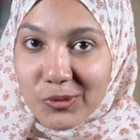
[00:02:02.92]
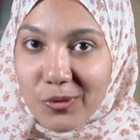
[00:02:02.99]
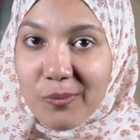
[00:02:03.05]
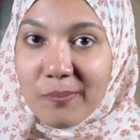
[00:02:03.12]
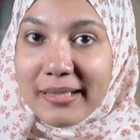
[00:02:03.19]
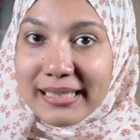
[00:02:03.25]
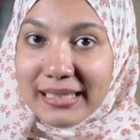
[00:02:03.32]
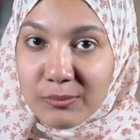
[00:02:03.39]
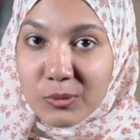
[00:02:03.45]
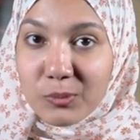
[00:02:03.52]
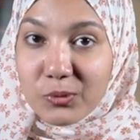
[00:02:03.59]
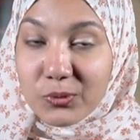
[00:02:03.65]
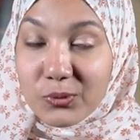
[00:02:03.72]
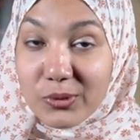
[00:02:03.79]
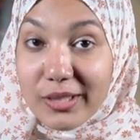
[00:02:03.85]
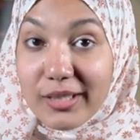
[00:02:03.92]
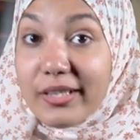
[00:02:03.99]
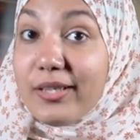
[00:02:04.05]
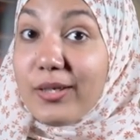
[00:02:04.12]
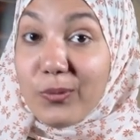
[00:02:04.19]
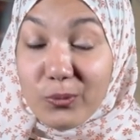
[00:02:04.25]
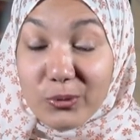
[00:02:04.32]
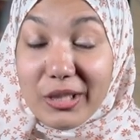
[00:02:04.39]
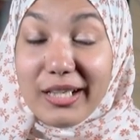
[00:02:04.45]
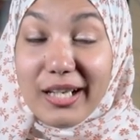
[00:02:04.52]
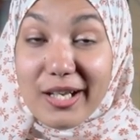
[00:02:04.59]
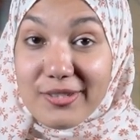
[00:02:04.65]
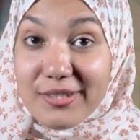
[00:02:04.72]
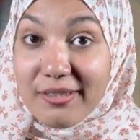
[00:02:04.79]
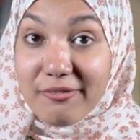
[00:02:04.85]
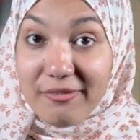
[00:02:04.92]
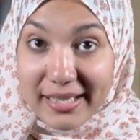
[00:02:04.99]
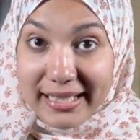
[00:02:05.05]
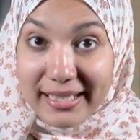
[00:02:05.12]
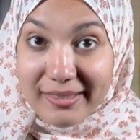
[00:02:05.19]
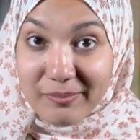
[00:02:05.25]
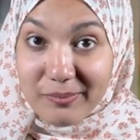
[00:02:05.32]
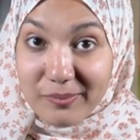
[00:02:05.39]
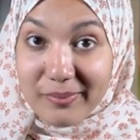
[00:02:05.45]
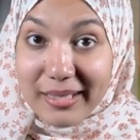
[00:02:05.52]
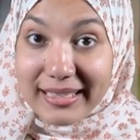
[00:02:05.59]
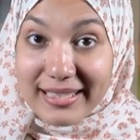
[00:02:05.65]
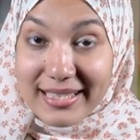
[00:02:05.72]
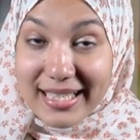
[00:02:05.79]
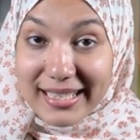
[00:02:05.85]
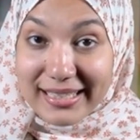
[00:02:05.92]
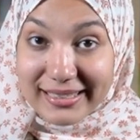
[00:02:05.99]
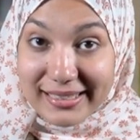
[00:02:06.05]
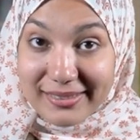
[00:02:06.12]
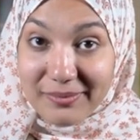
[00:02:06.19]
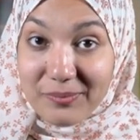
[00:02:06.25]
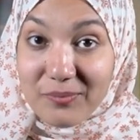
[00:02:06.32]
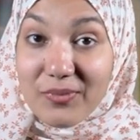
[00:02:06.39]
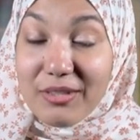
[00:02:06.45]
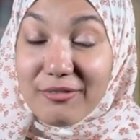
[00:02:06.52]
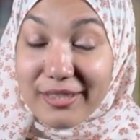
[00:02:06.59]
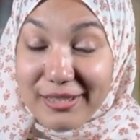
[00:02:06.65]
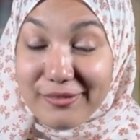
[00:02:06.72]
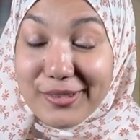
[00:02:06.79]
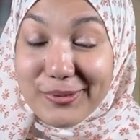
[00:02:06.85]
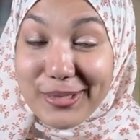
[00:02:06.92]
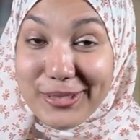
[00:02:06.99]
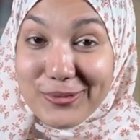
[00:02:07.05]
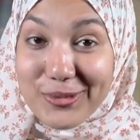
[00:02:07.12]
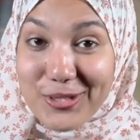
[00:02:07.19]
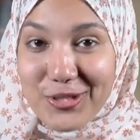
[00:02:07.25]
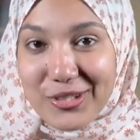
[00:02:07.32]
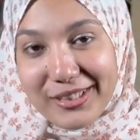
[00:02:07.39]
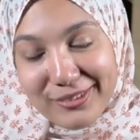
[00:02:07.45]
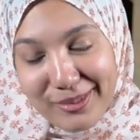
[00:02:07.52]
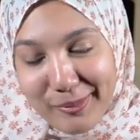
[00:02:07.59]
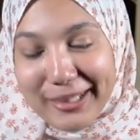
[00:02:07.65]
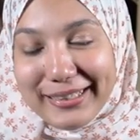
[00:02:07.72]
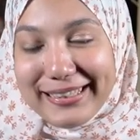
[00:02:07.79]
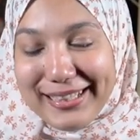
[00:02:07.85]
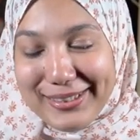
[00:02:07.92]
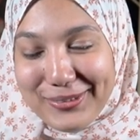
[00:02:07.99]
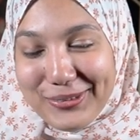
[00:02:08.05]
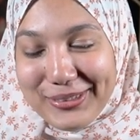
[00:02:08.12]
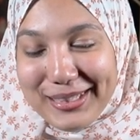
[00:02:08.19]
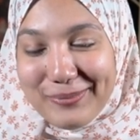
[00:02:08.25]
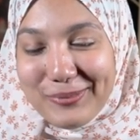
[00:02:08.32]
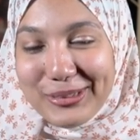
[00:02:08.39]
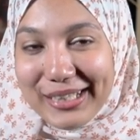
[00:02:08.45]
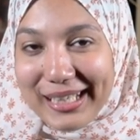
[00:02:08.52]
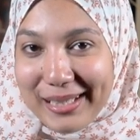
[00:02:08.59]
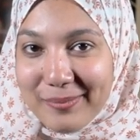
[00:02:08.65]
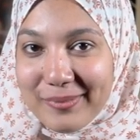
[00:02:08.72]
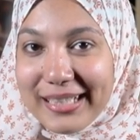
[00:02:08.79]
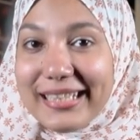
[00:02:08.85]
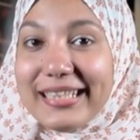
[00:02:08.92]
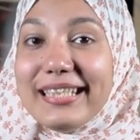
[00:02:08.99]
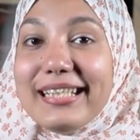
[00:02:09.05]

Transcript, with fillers: ان هم يجيبوا البطوله وده اللي حصل فعلا بعد سنتين في 2021 طبعا كان قدام منتخبنا